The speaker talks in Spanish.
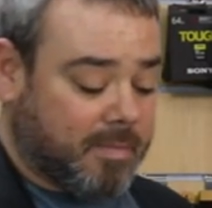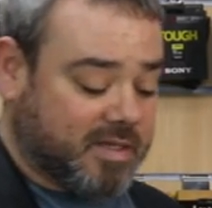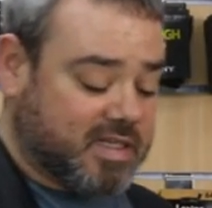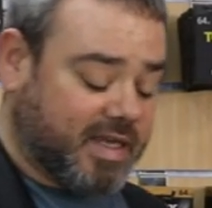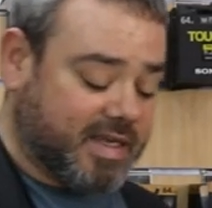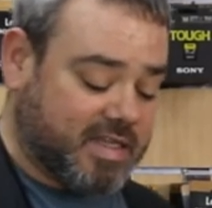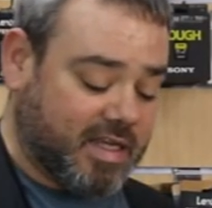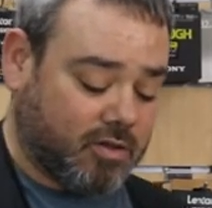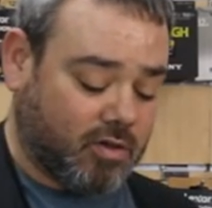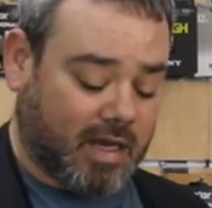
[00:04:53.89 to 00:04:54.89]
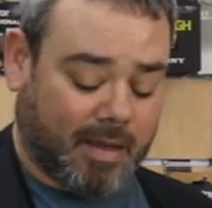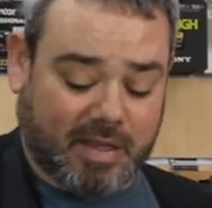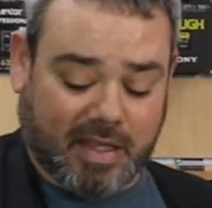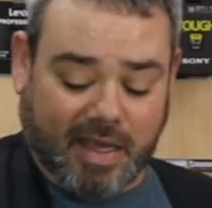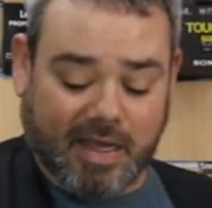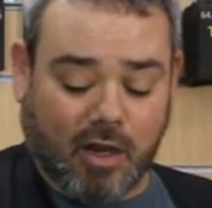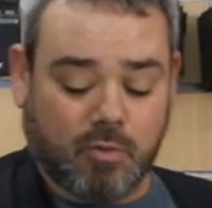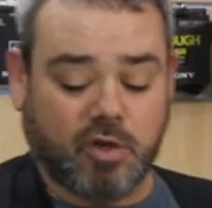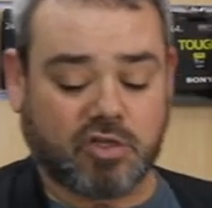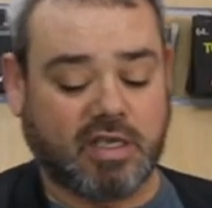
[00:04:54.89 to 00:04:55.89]
Pasa que es cierto que la ventaja de la
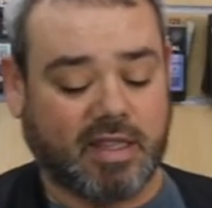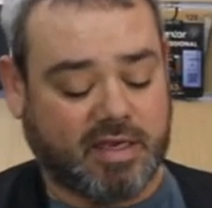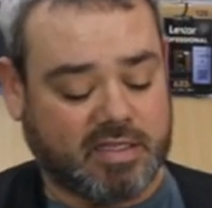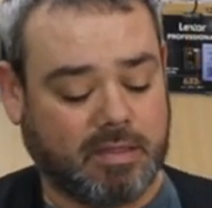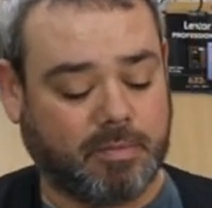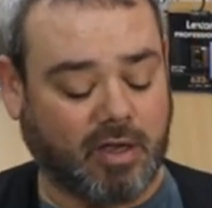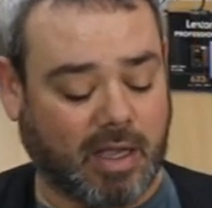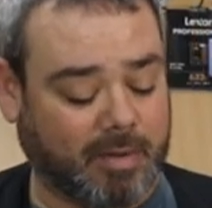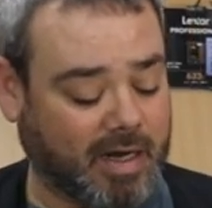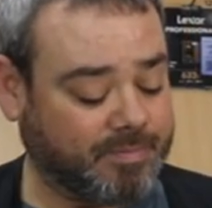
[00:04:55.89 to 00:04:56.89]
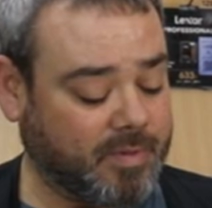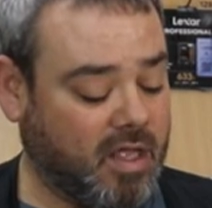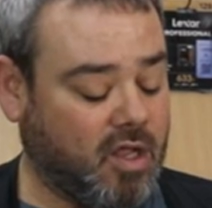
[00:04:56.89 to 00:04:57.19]
luminosidad en este tipo de cámara